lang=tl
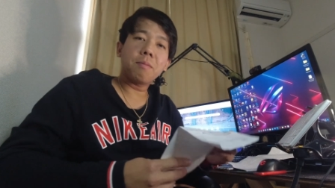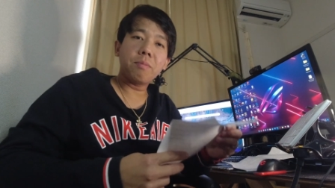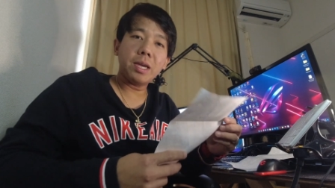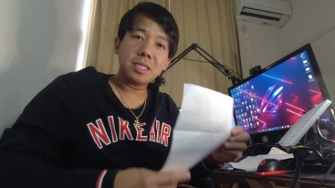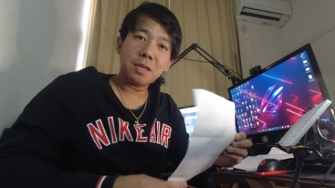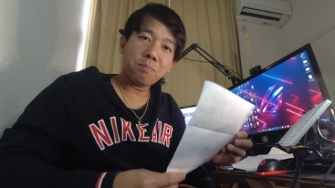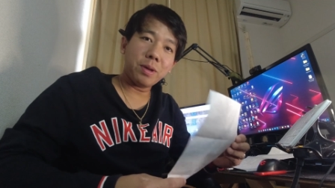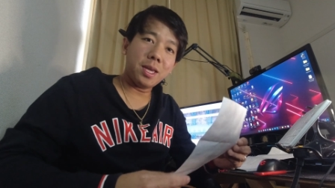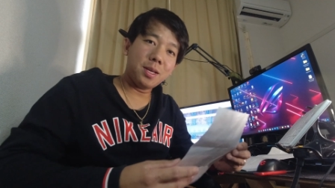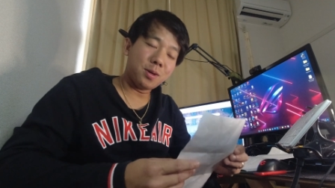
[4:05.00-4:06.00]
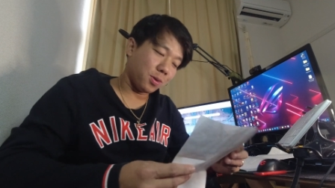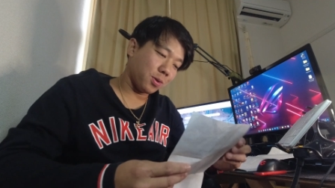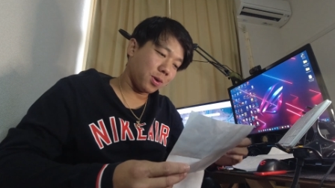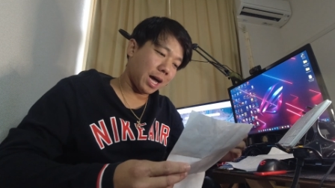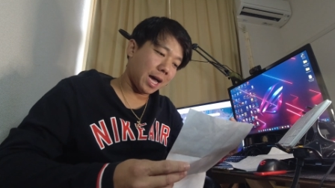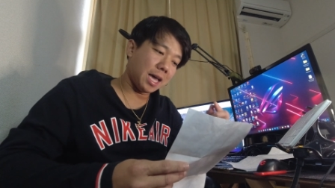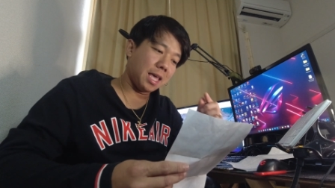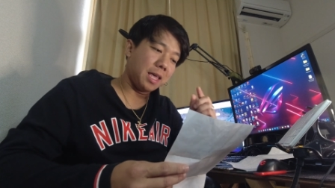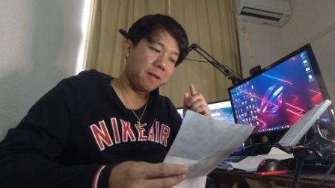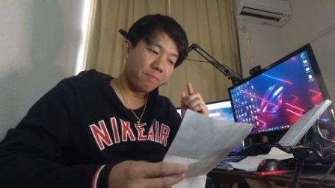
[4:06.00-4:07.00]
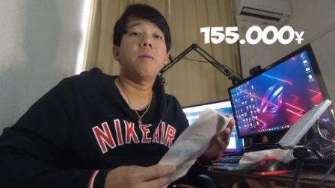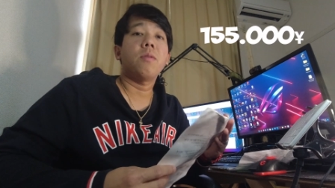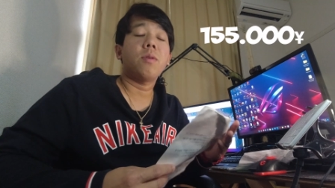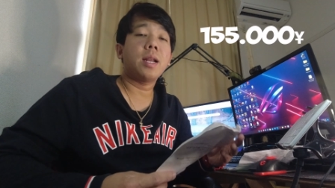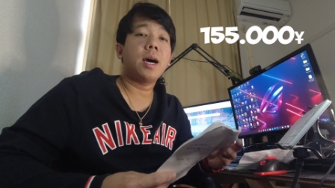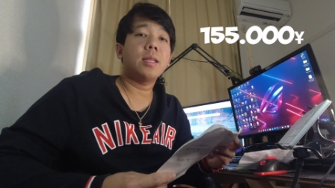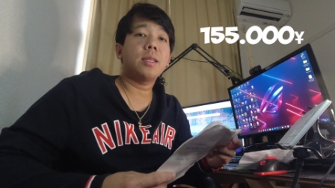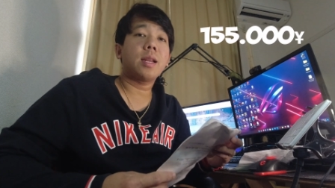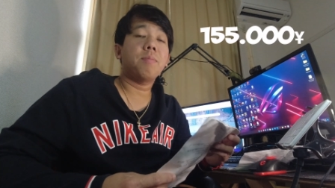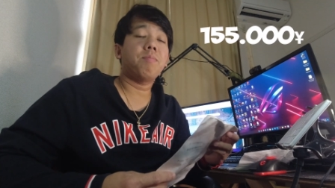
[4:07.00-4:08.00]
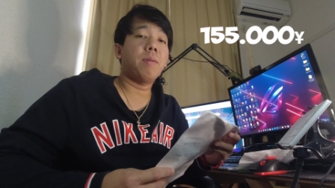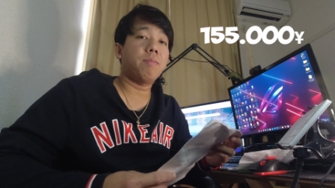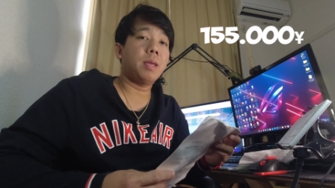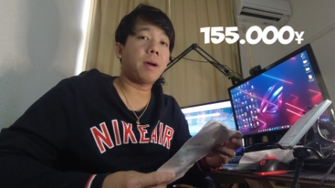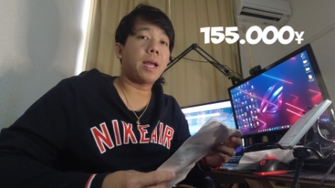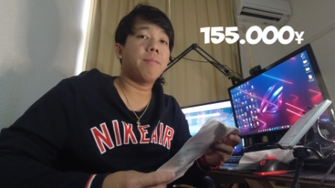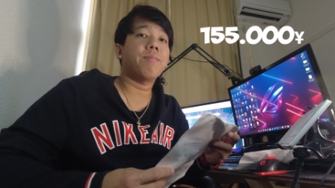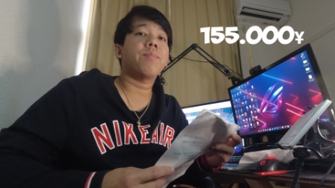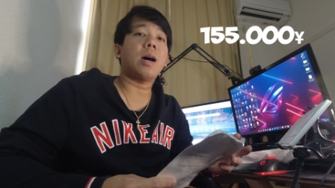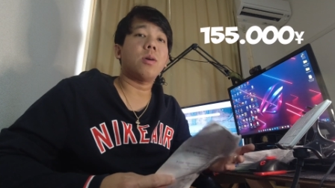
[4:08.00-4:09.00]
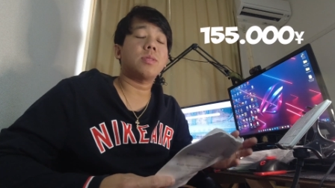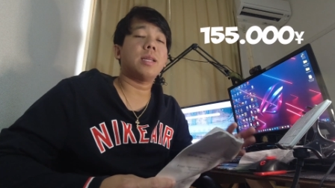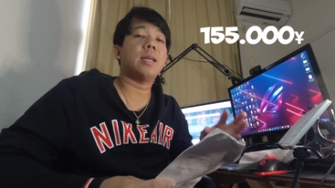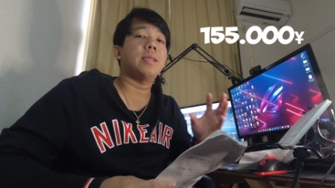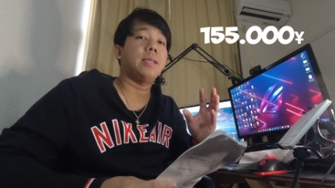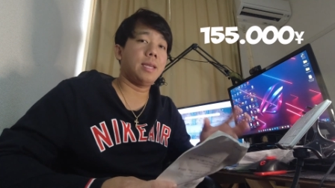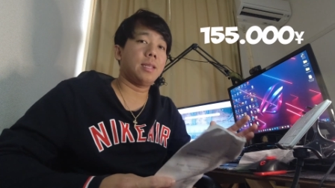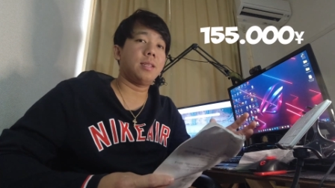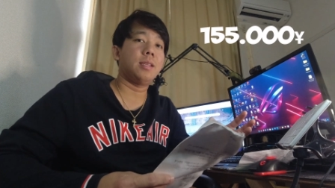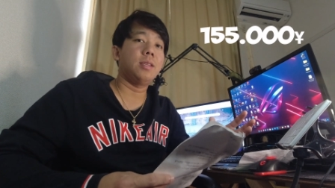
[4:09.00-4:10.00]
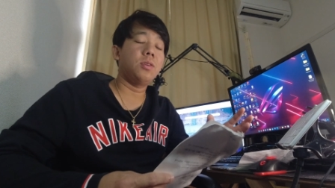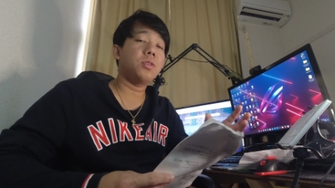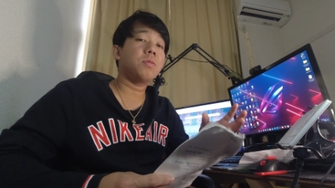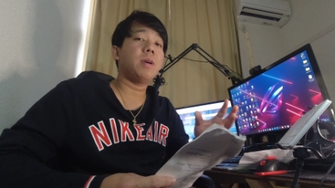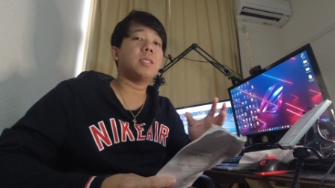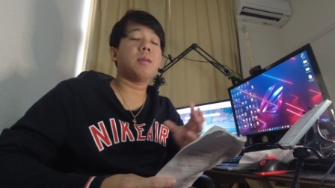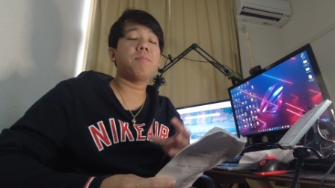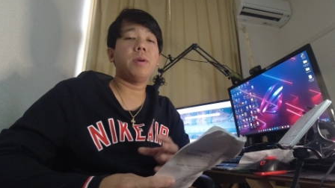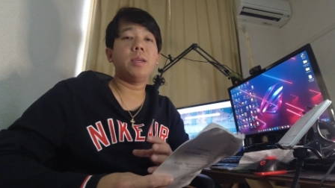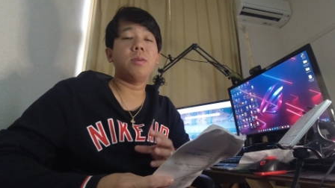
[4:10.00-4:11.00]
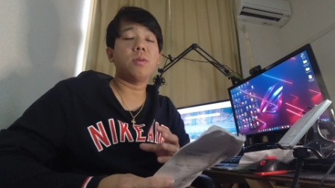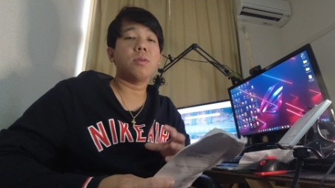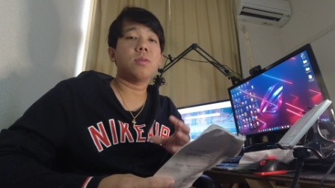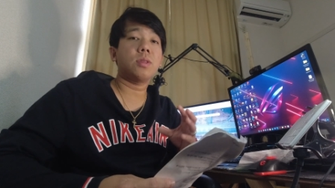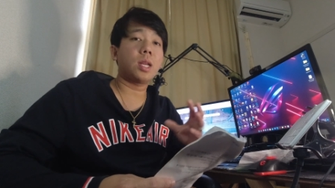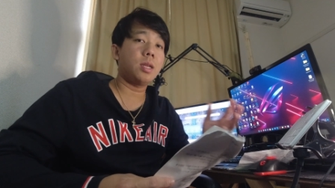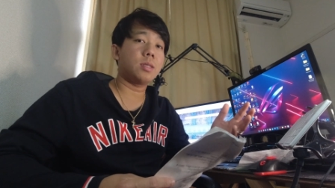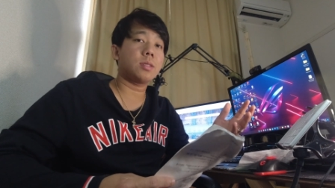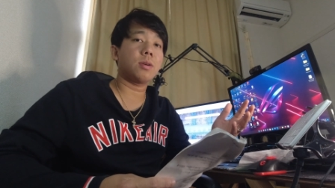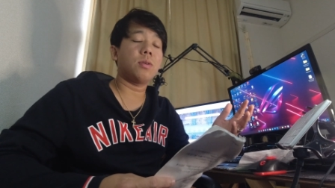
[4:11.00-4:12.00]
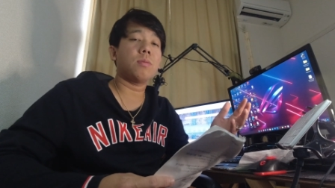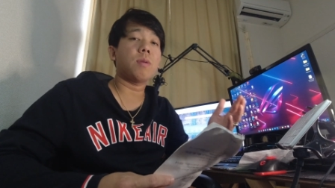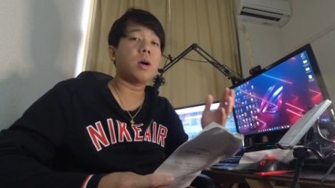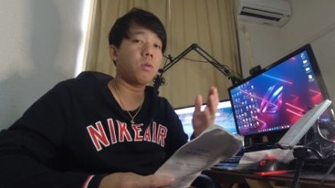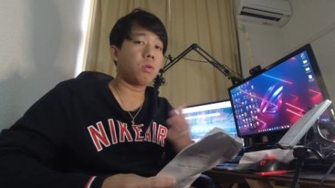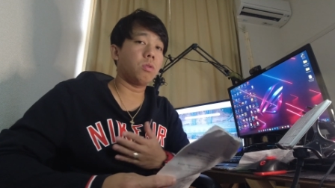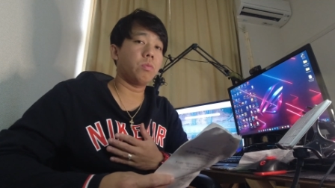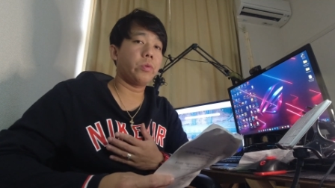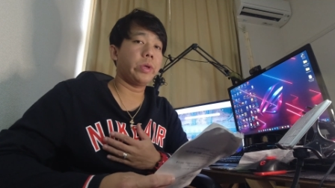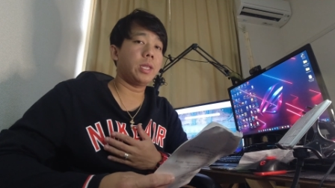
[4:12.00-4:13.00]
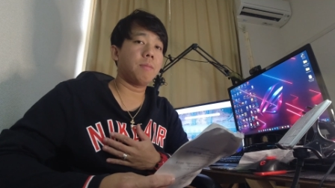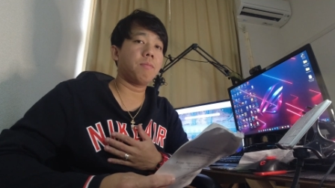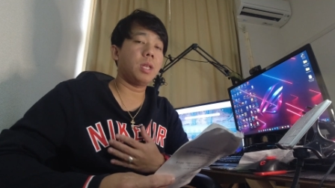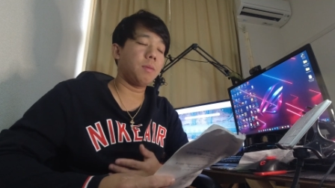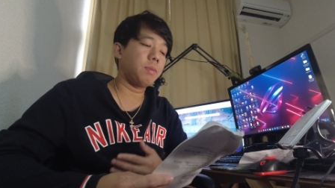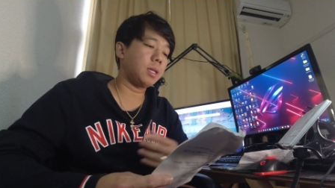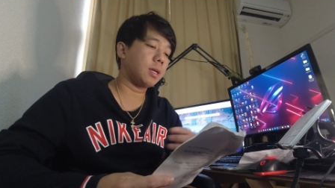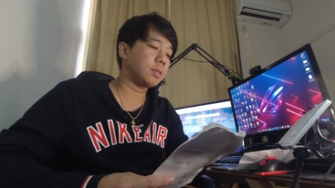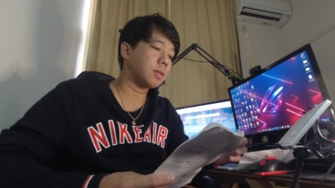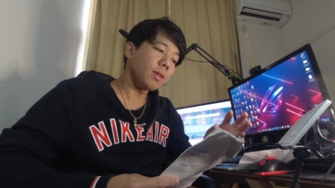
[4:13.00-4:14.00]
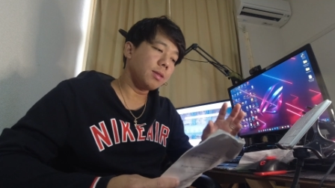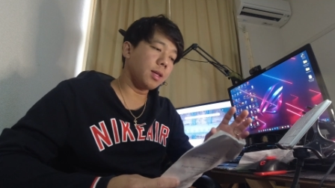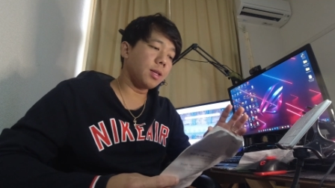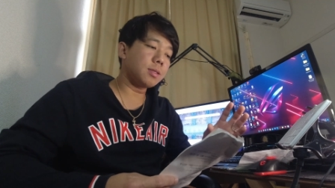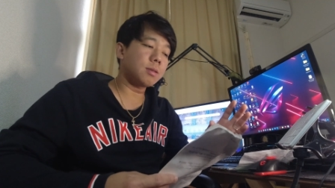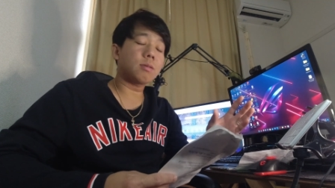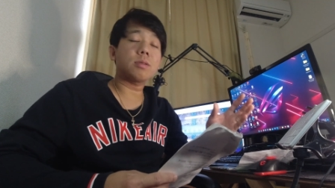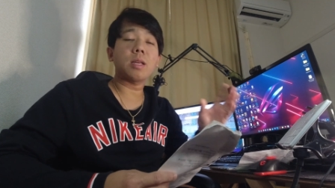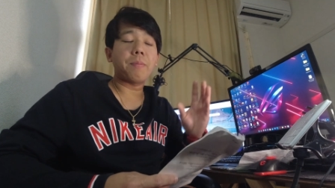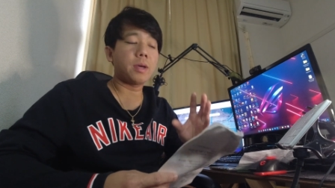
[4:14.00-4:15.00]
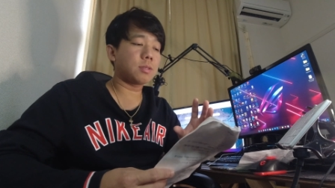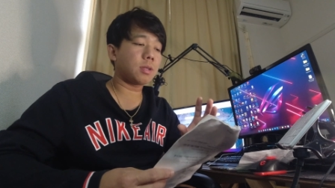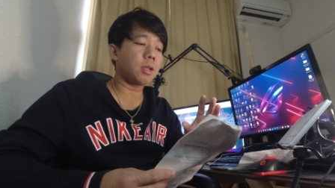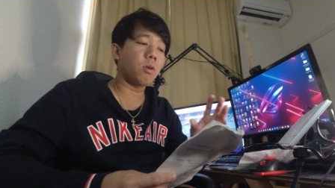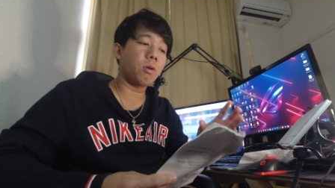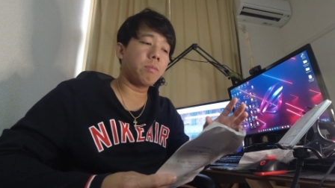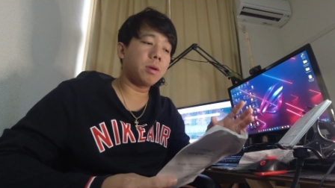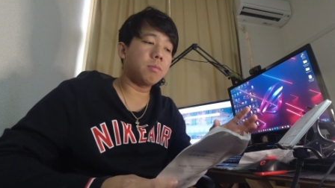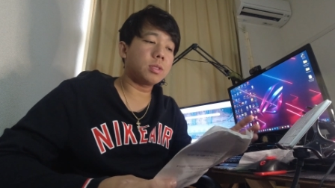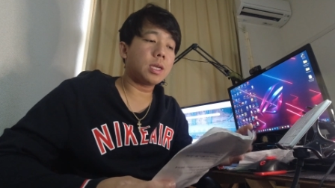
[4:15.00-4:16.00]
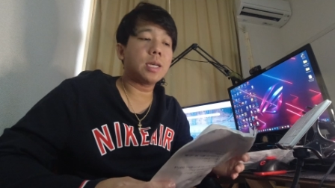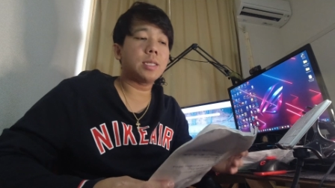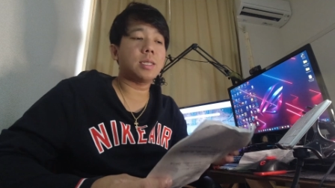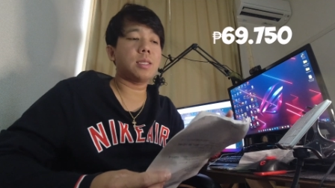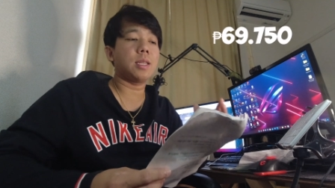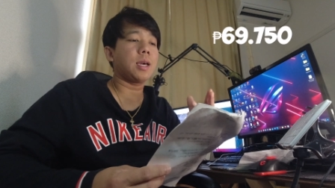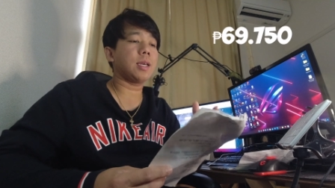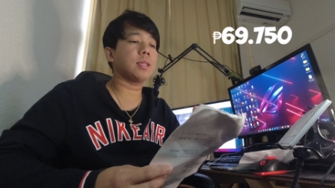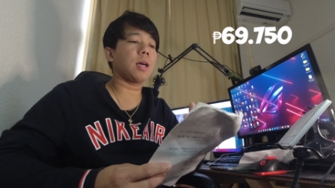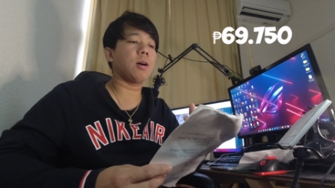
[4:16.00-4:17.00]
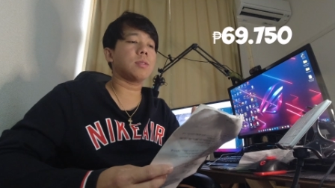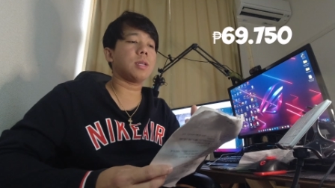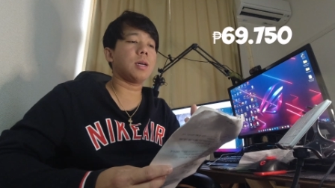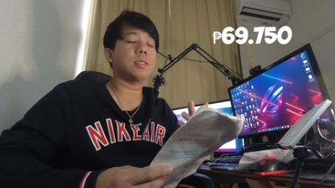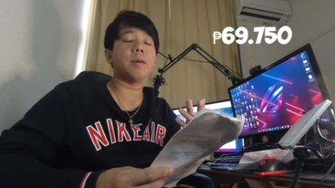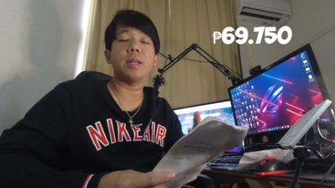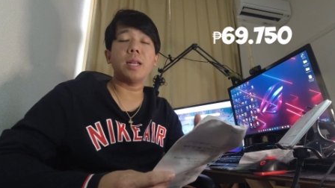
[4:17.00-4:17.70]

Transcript: ang basic pay ko ay 155,000 yen. Yun yung basic pay ko 3 years ago bago ako umuwi ng Pilipinas. Then, so, kung sa peso siya, i-convert mo siya 69,750